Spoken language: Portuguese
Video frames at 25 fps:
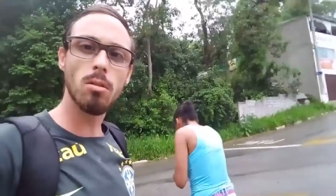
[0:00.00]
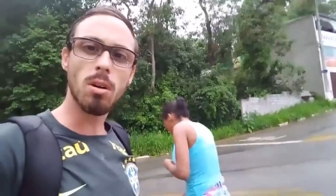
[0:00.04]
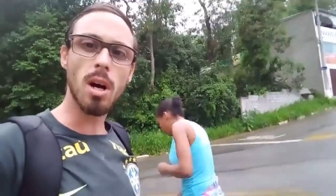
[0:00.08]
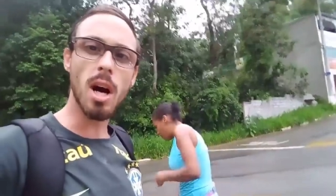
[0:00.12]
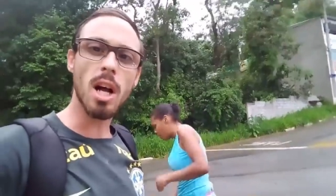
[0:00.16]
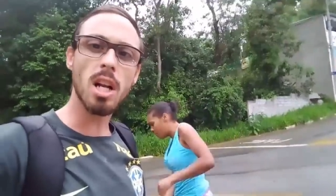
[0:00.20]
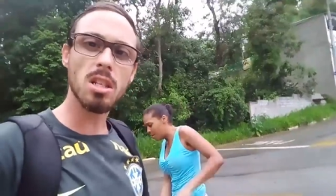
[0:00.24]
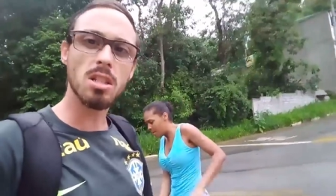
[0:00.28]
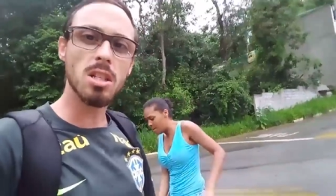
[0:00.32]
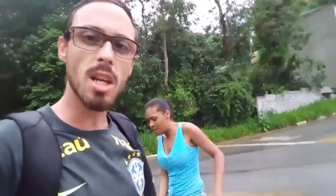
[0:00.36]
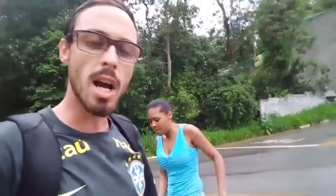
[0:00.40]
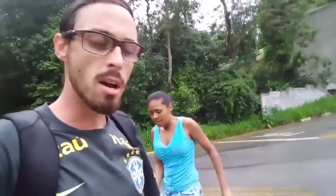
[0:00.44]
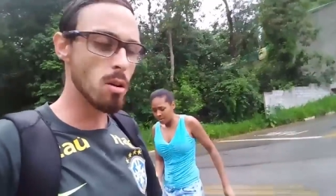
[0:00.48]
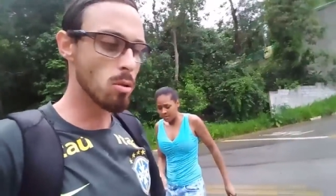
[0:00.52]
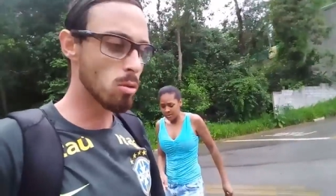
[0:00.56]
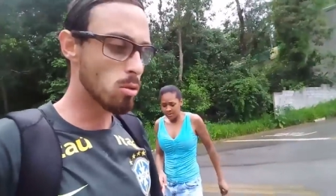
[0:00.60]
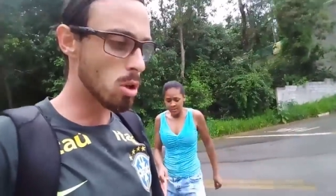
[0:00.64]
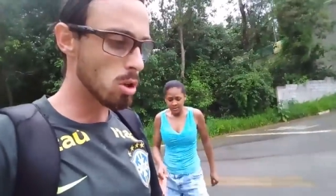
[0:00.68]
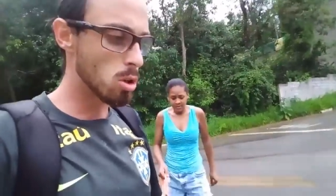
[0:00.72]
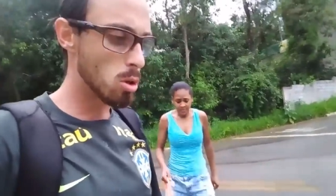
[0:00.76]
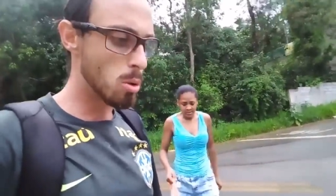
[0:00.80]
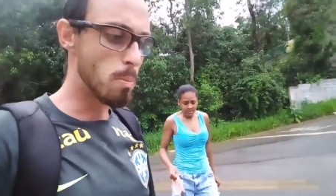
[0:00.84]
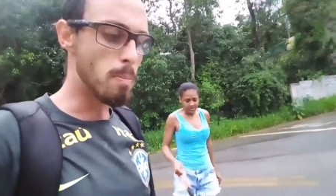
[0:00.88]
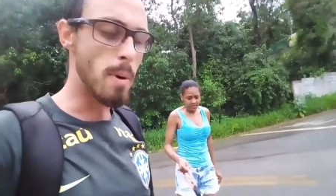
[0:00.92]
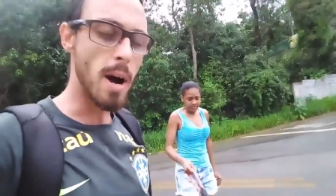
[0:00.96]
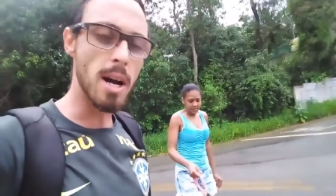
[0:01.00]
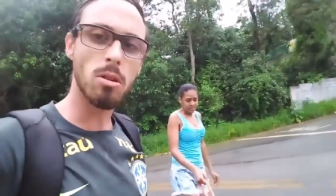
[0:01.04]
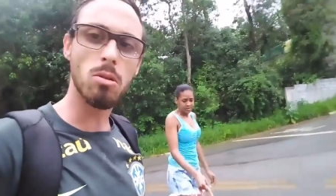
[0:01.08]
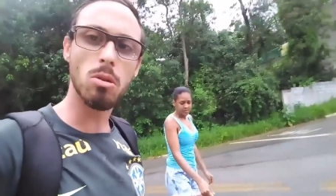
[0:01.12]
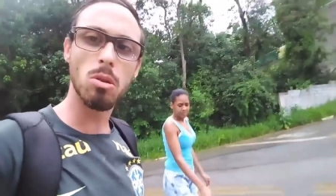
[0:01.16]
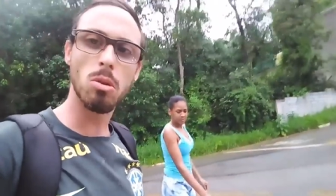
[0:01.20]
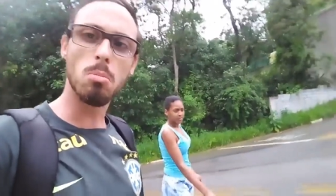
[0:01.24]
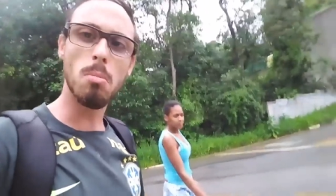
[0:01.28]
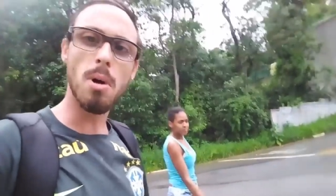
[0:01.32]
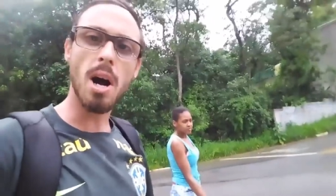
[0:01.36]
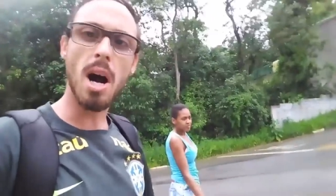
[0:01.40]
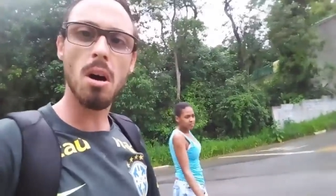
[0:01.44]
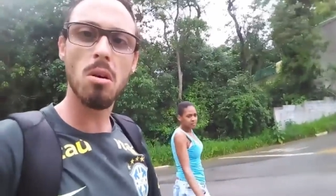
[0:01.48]
O cara saiu todo pá,
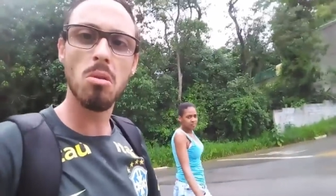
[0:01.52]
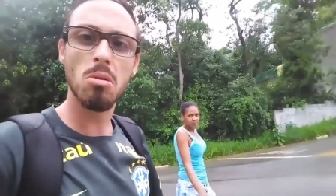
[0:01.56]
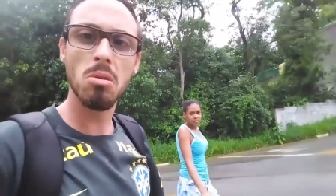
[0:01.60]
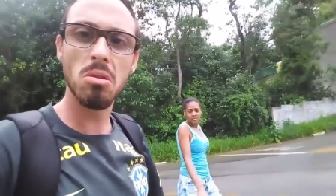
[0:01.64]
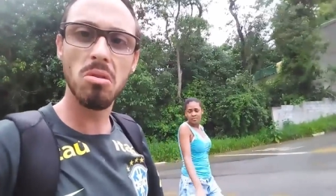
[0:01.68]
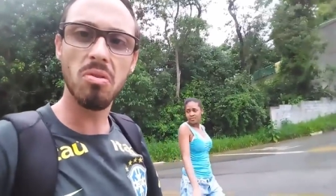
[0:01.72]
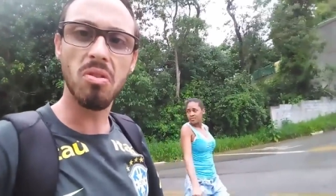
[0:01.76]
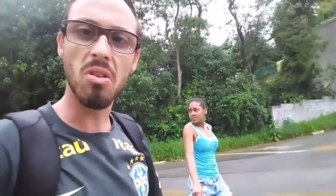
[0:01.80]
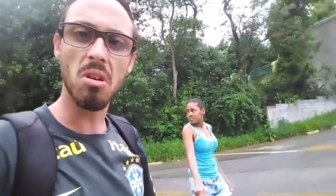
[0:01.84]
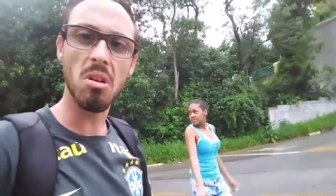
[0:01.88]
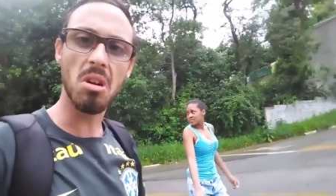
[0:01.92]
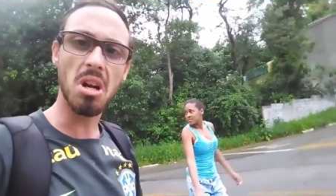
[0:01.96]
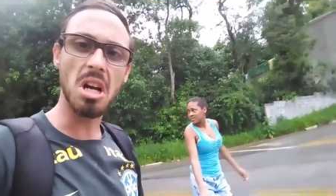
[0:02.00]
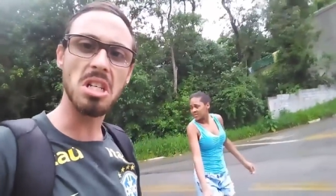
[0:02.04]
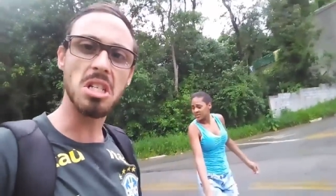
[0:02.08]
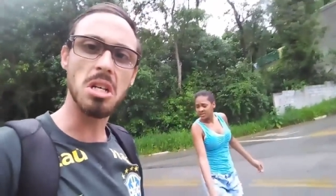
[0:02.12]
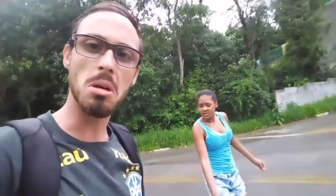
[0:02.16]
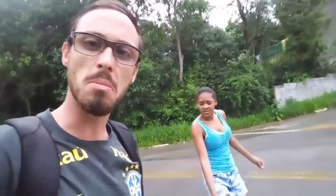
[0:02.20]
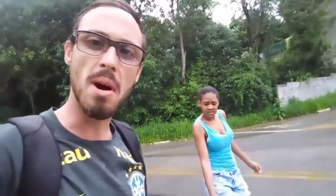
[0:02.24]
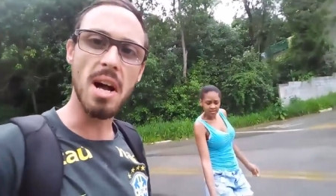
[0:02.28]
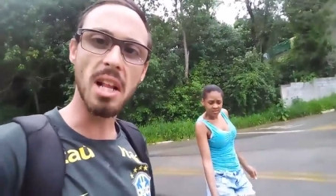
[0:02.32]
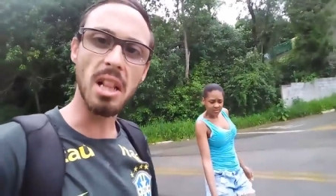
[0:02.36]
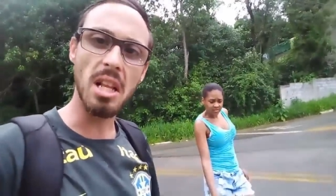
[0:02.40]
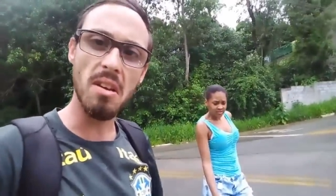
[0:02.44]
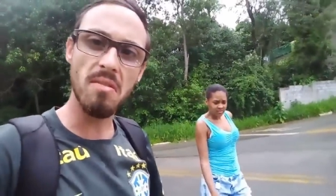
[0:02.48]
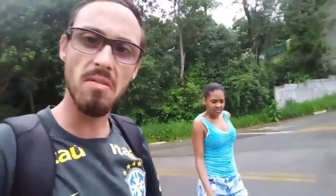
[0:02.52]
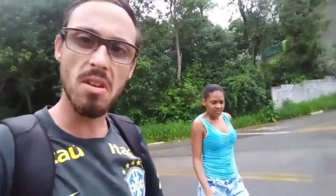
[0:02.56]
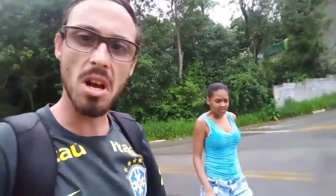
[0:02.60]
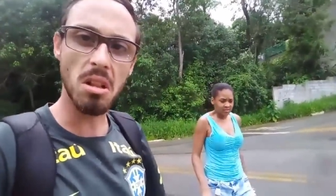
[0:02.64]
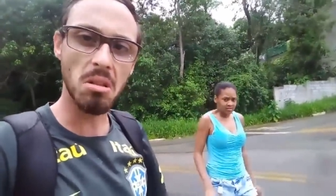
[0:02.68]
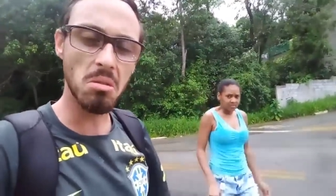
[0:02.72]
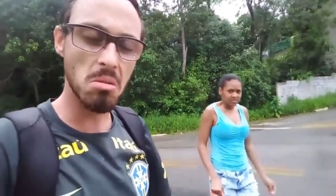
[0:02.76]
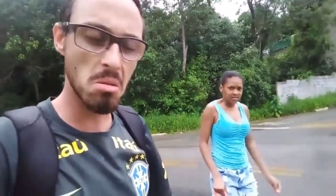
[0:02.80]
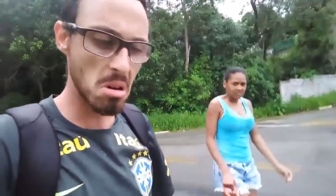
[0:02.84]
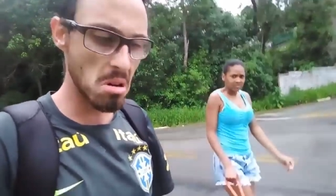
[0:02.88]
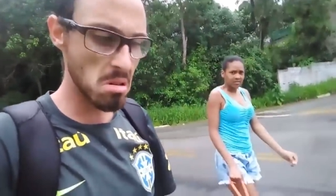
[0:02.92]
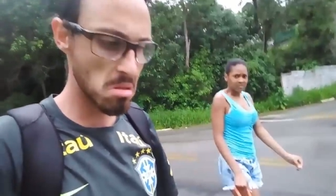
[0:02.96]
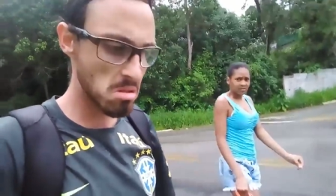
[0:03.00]
todo marrudo, falando que ia chamar até
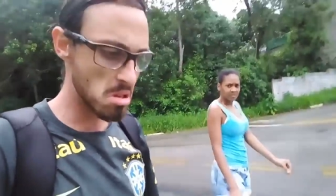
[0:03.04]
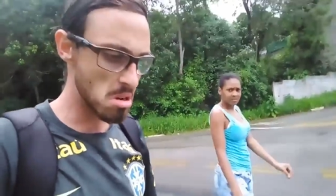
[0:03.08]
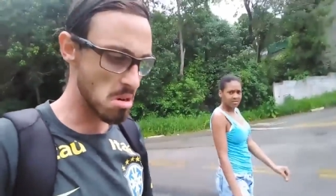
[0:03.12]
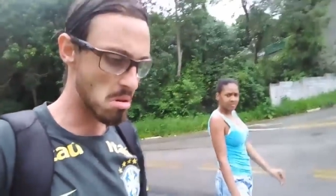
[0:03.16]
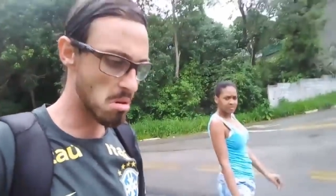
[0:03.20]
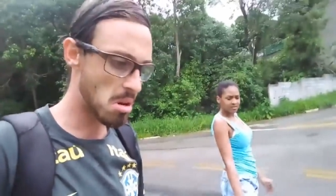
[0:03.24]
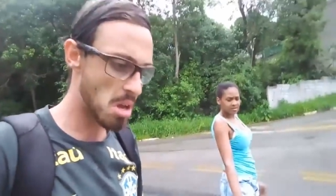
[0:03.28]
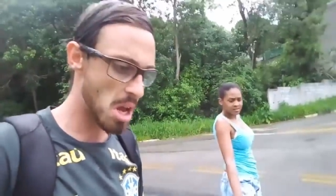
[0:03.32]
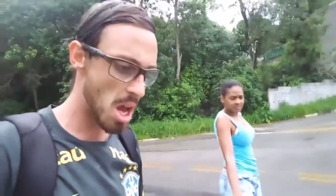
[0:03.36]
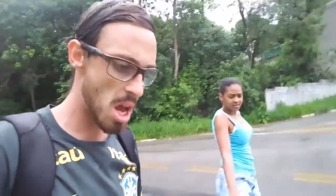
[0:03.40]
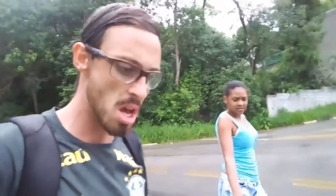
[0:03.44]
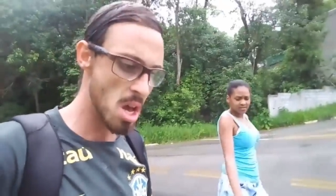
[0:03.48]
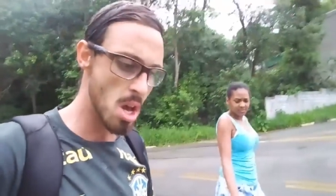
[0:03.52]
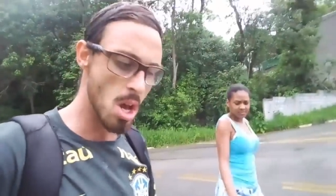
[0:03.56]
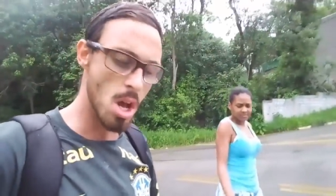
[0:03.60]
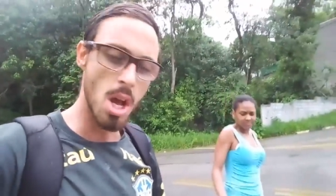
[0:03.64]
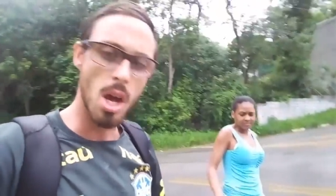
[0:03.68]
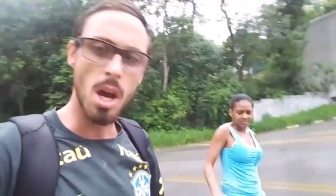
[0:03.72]
viatura, não sei o que.